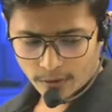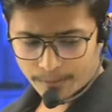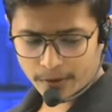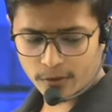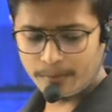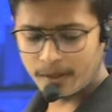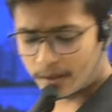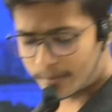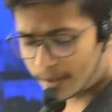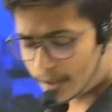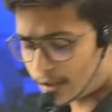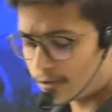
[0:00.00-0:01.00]
ऑफ बिटुमिन
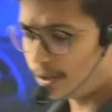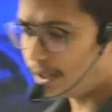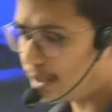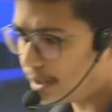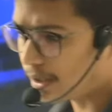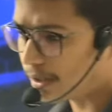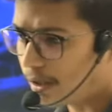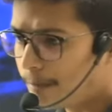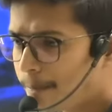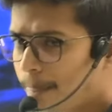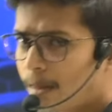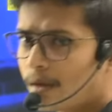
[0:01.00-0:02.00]
हमने कैलकुलेट किया था
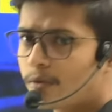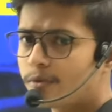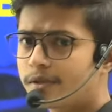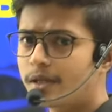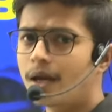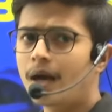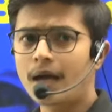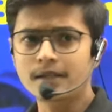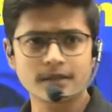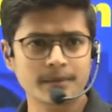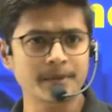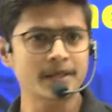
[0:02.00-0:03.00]
उसी का
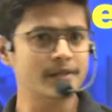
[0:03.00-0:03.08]
आज अभी